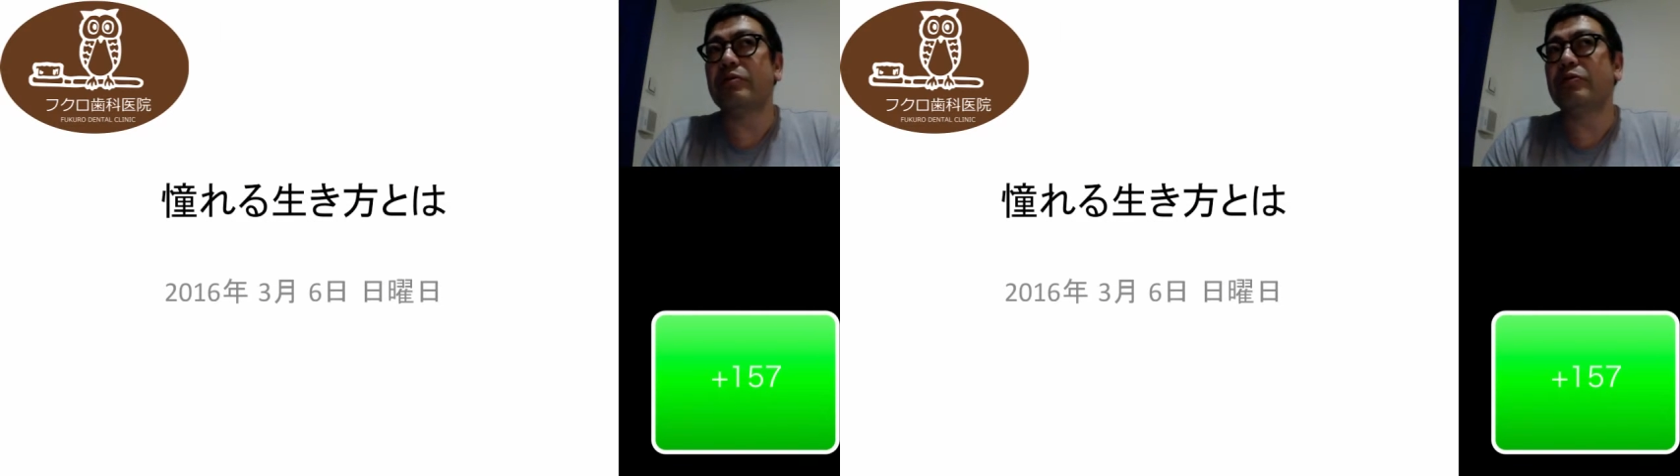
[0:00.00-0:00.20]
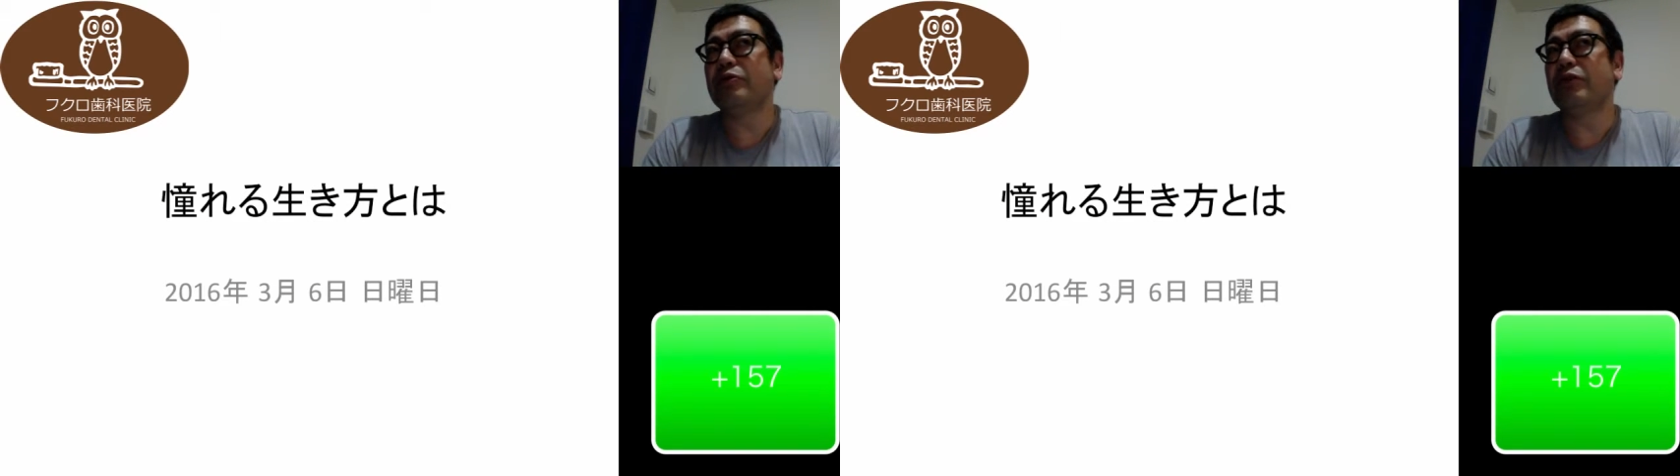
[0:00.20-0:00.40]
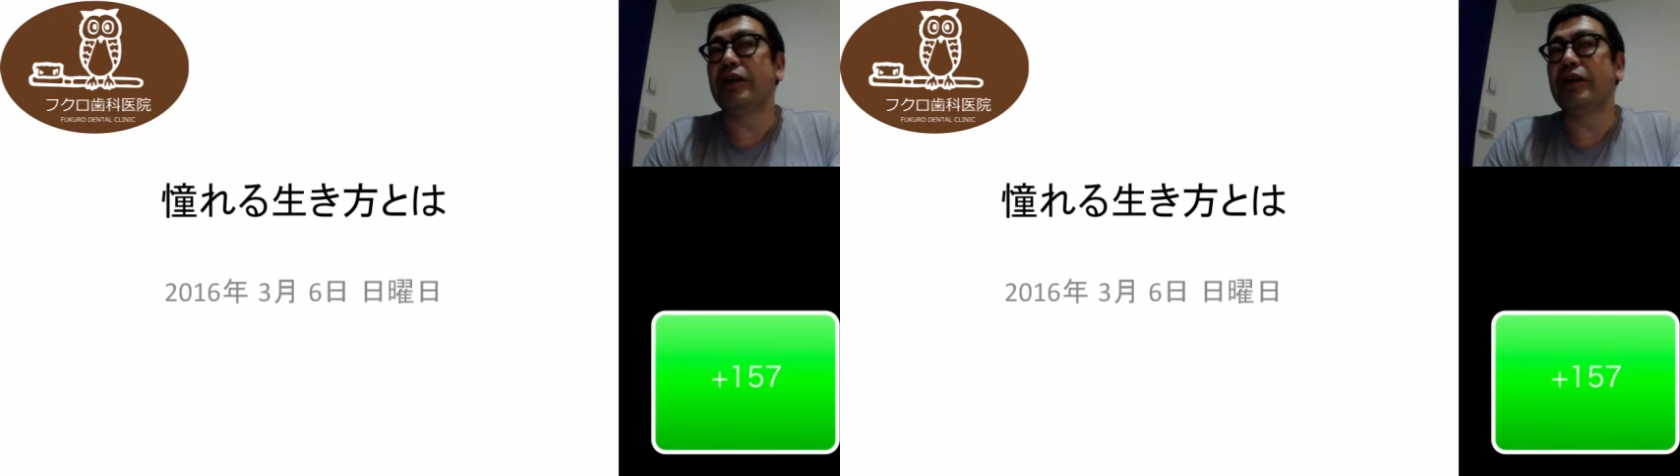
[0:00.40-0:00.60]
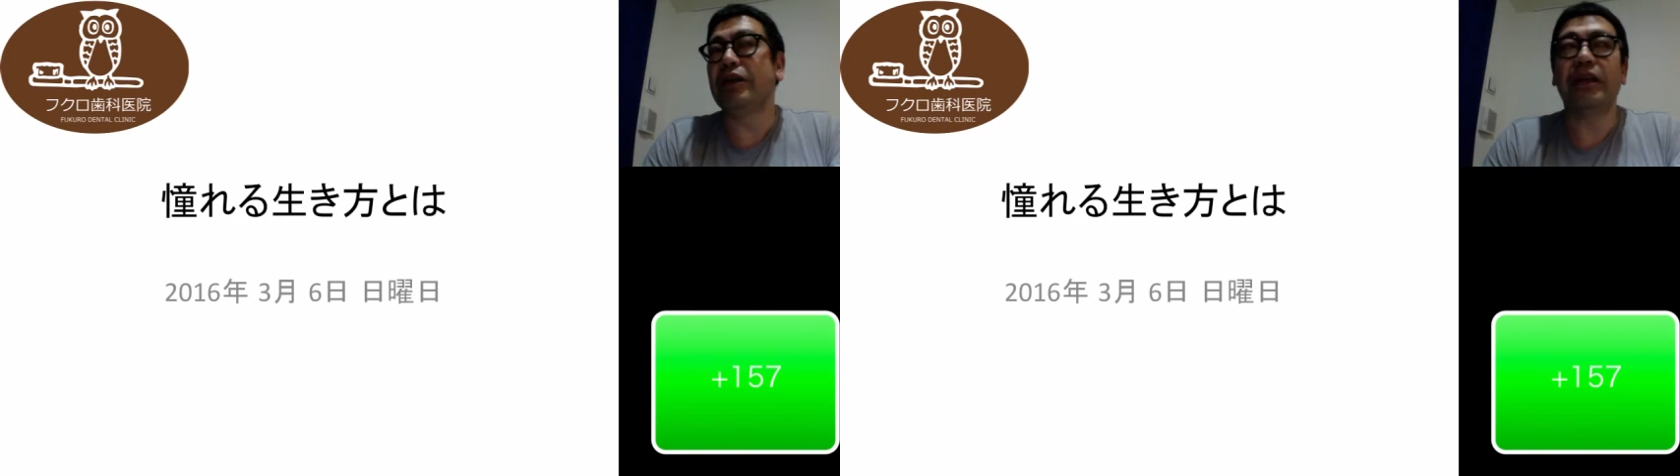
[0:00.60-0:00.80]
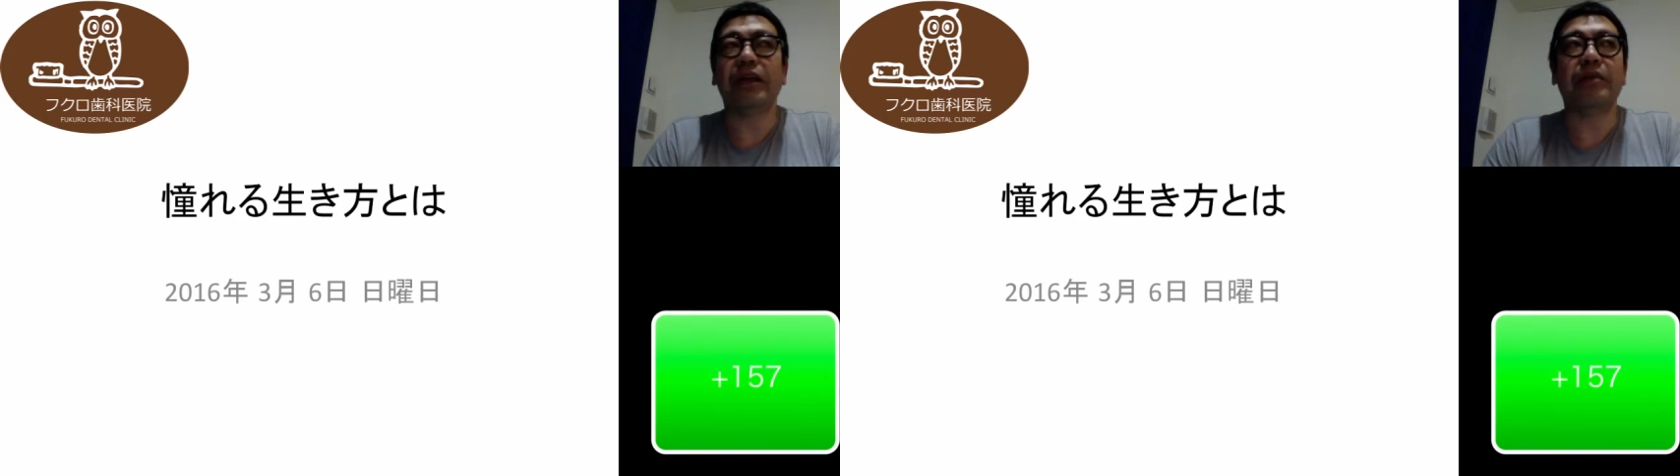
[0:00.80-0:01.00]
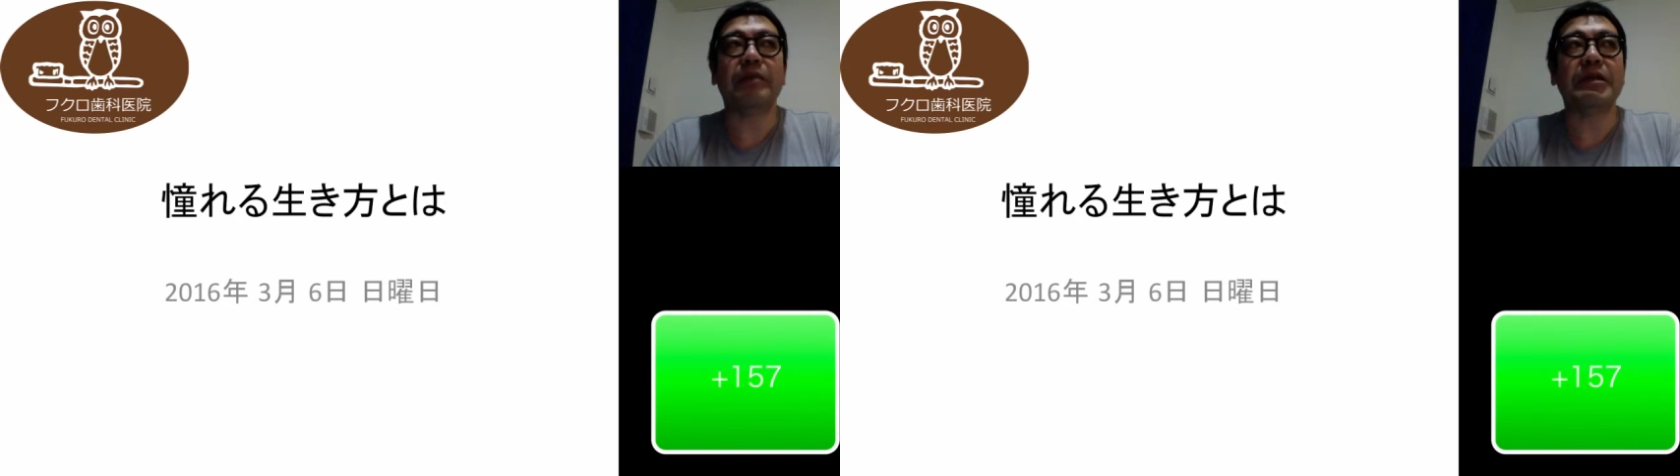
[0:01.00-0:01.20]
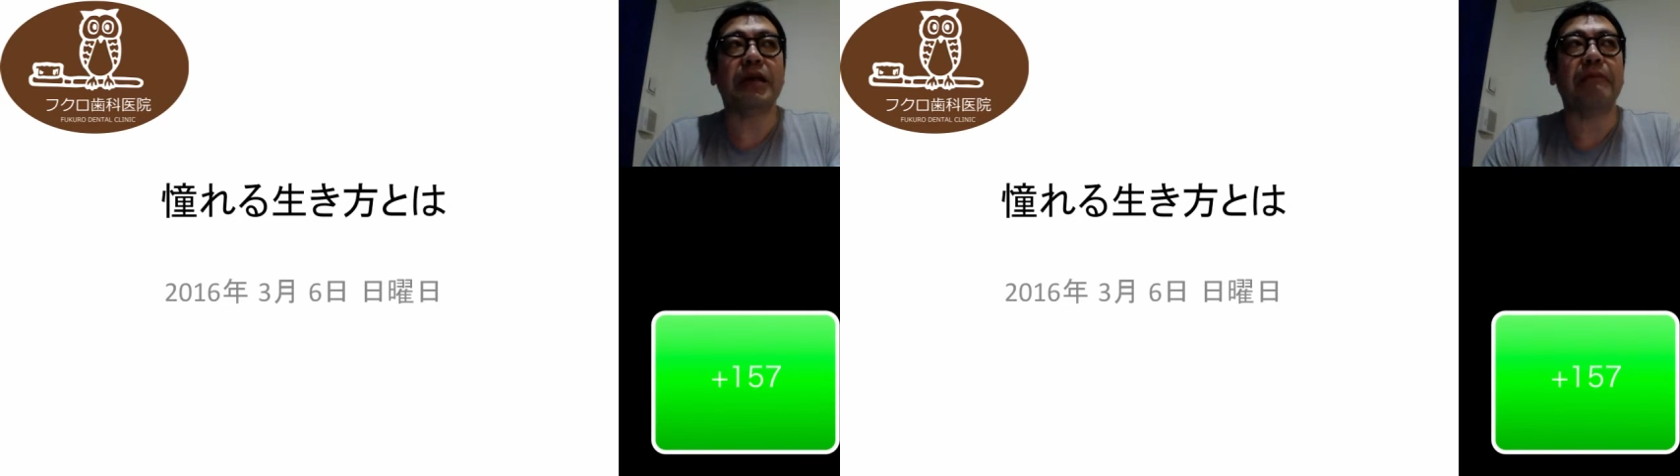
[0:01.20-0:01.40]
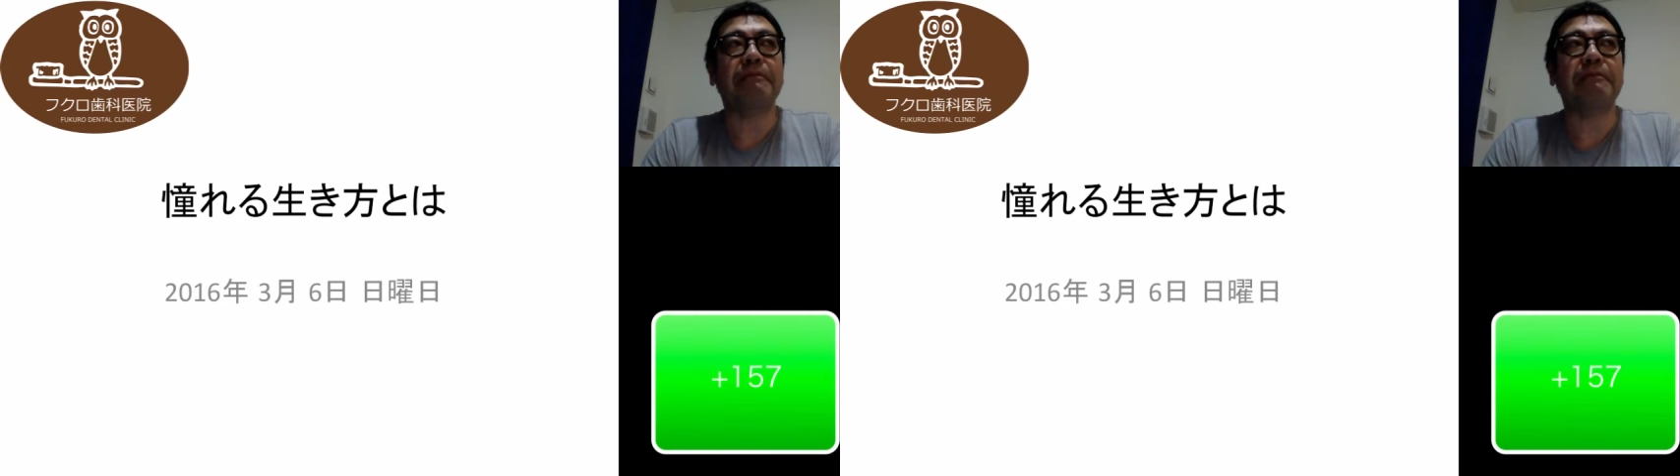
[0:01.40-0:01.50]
ふうにいただきました。